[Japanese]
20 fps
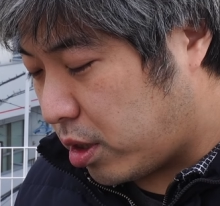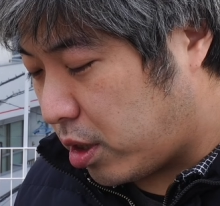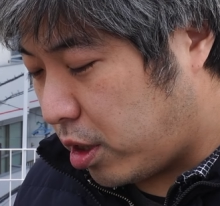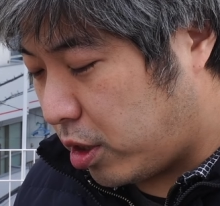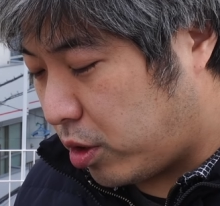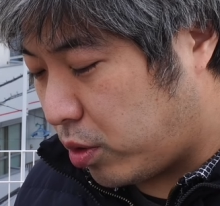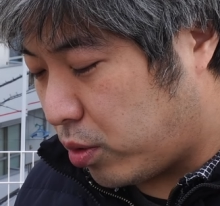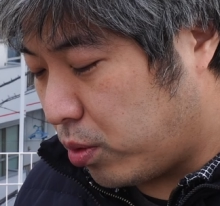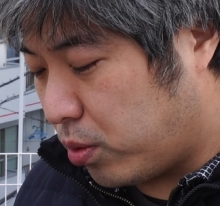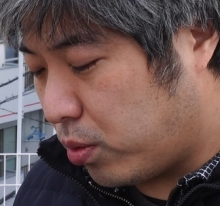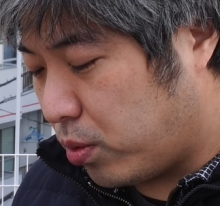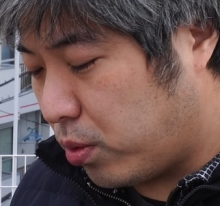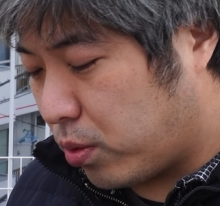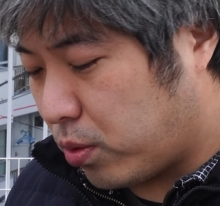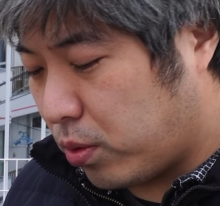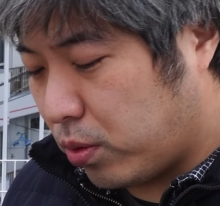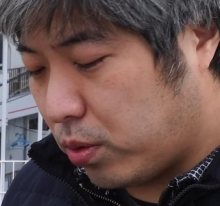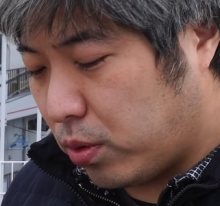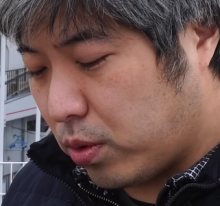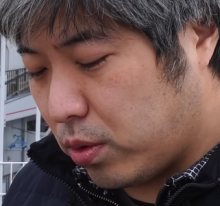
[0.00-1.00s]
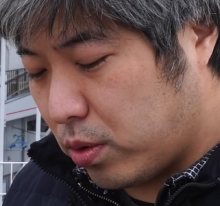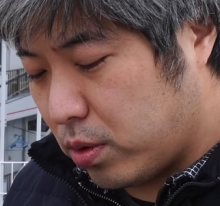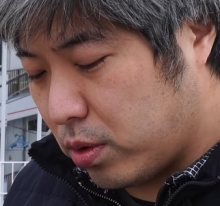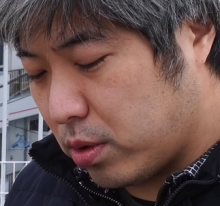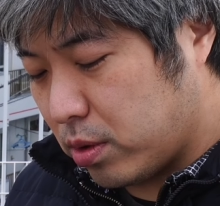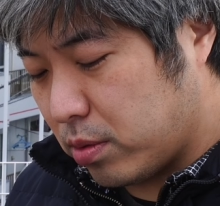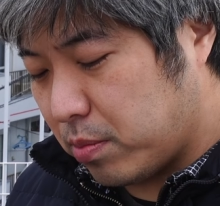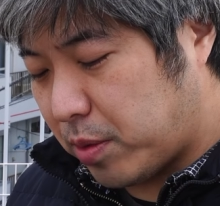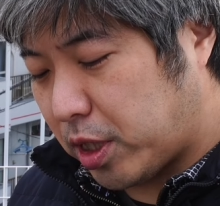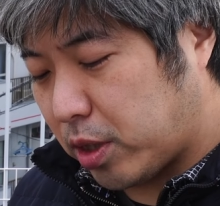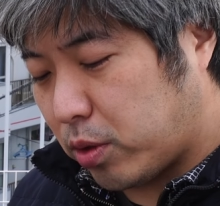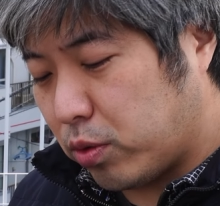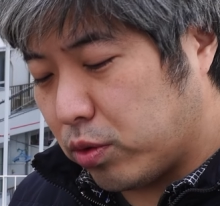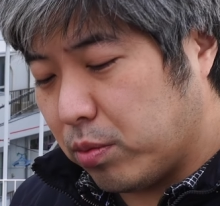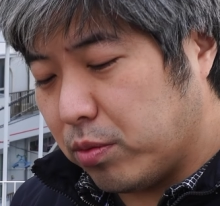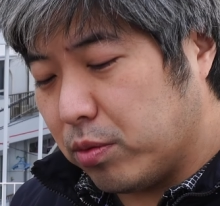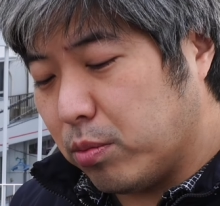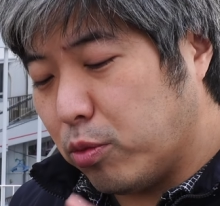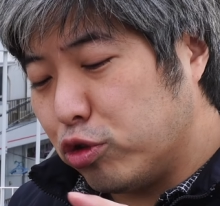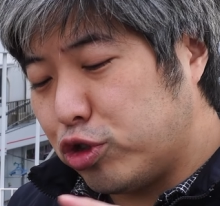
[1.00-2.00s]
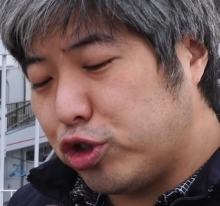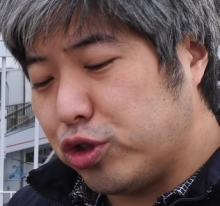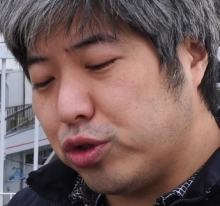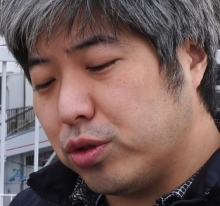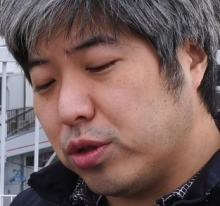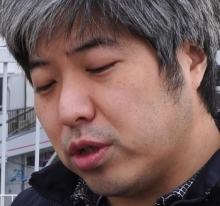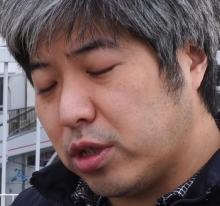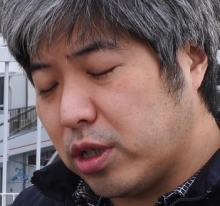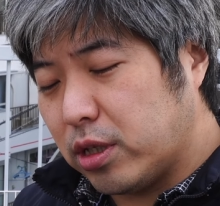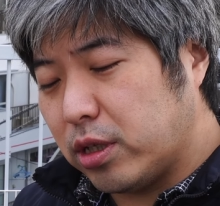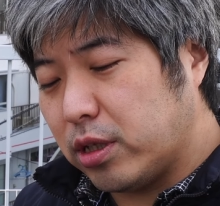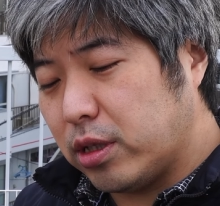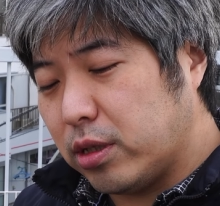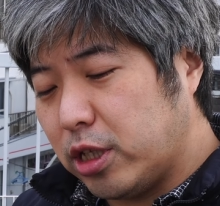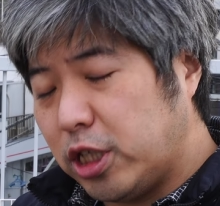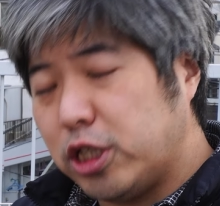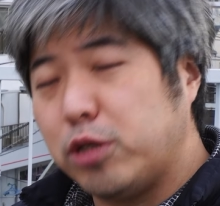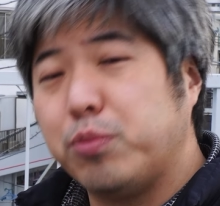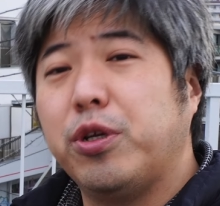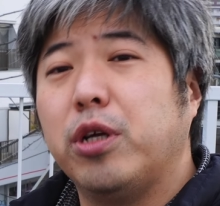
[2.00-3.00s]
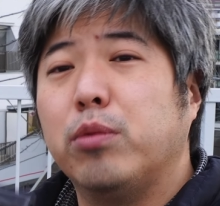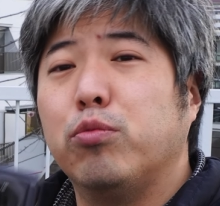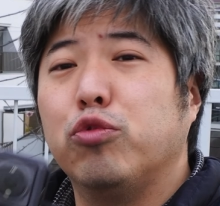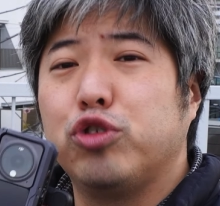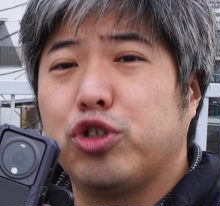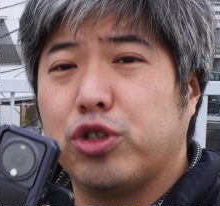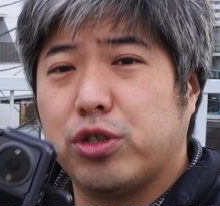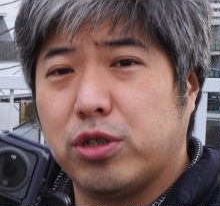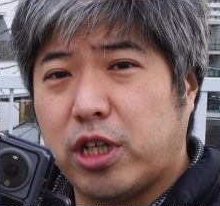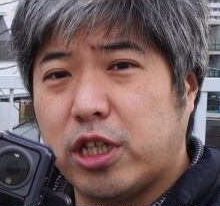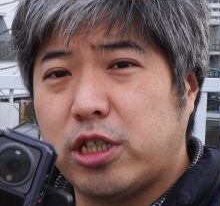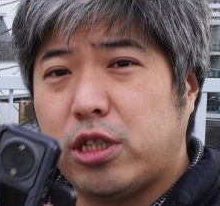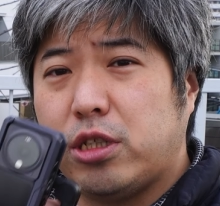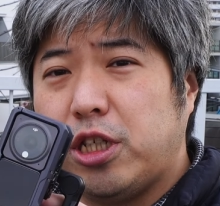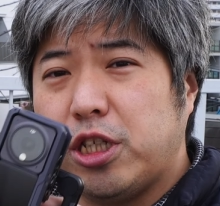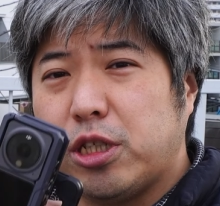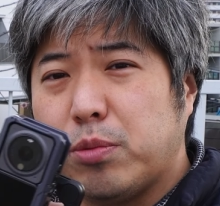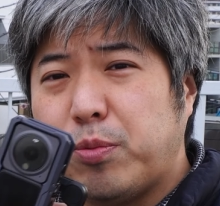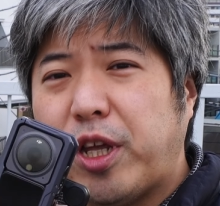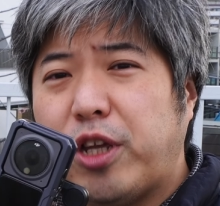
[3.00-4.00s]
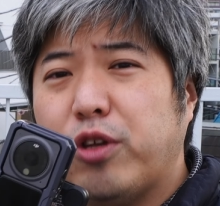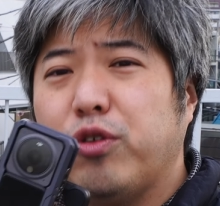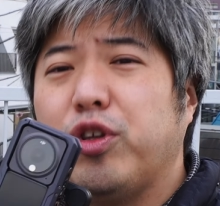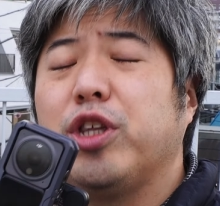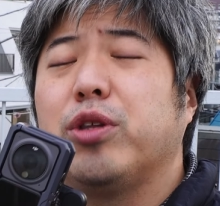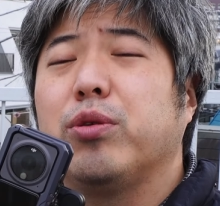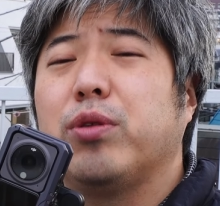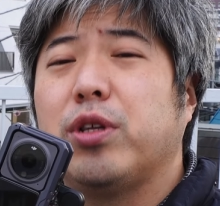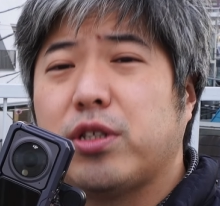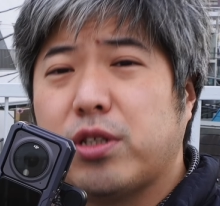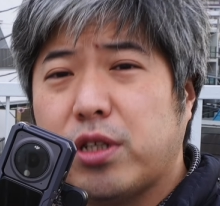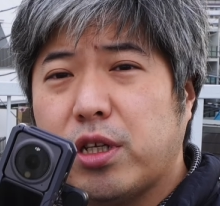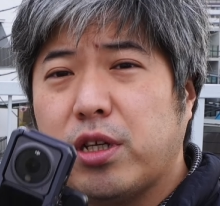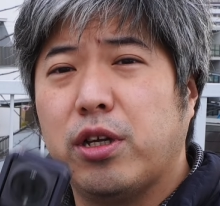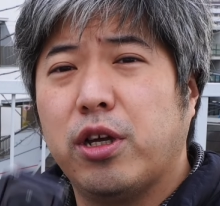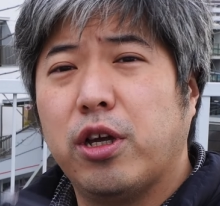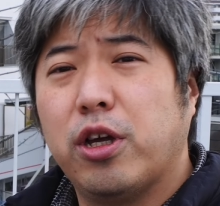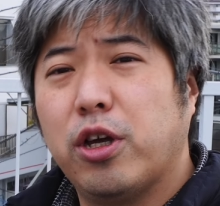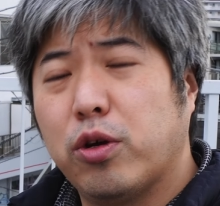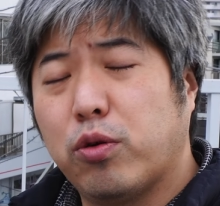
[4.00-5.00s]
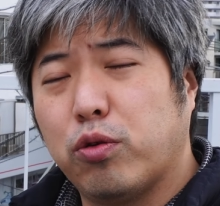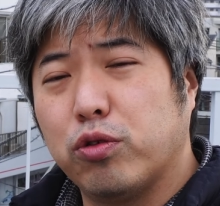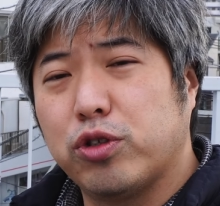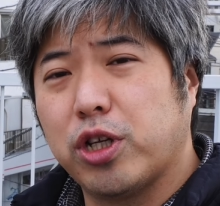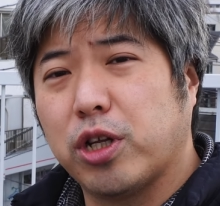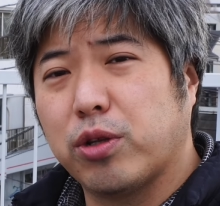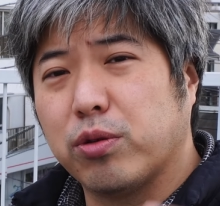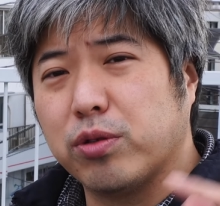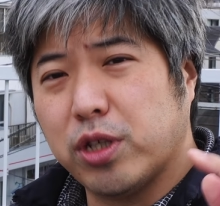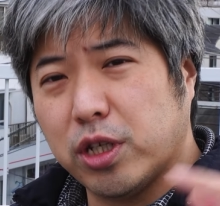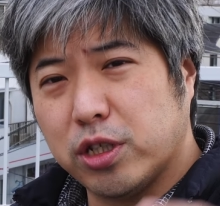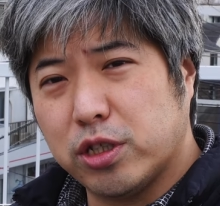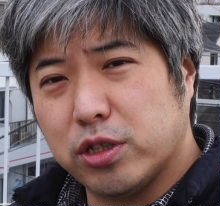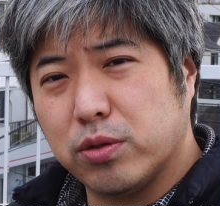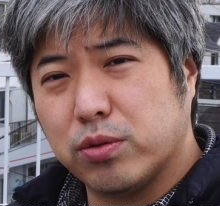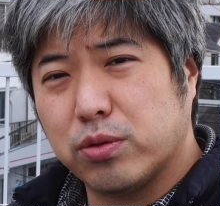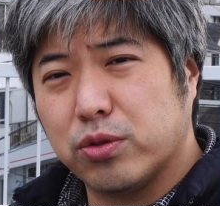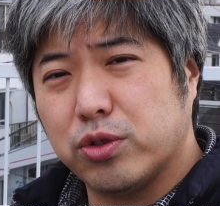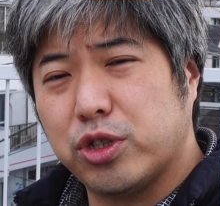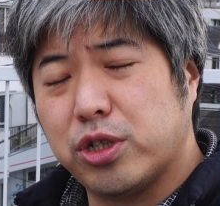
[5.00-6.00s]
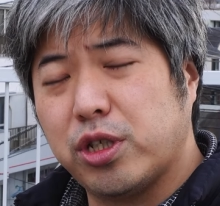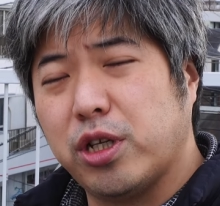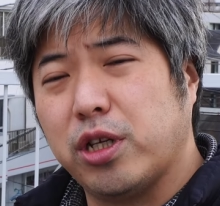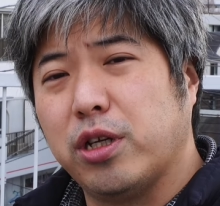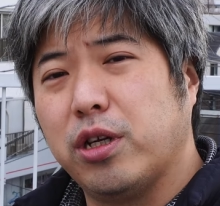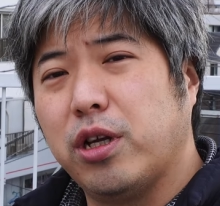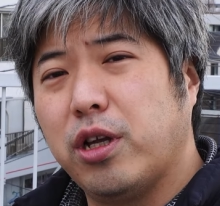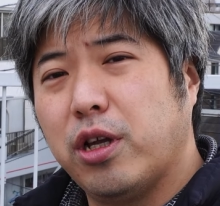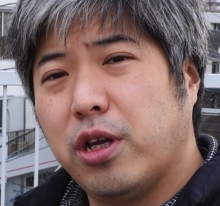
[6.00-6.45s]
えっと、こうまたこのモジュールディスプレイモジュールディスプレイユニットですねこちらと接続して